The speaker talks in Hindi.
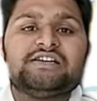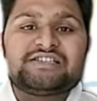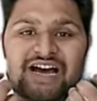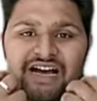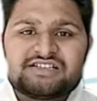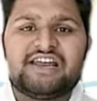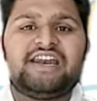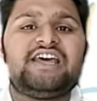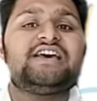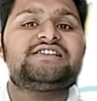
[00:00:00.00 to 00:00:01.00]
सांस
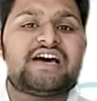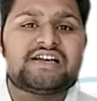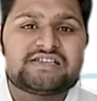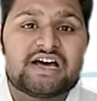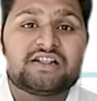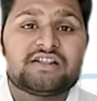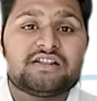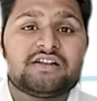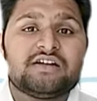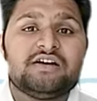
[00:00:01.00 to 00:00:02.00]
लेने के साथ साथ
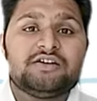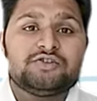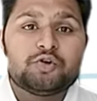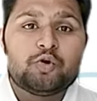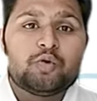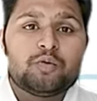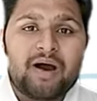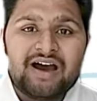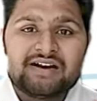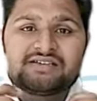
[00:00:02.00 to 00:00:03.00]
जो
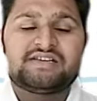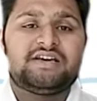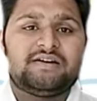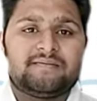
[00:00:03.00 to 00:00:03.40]
बाहर से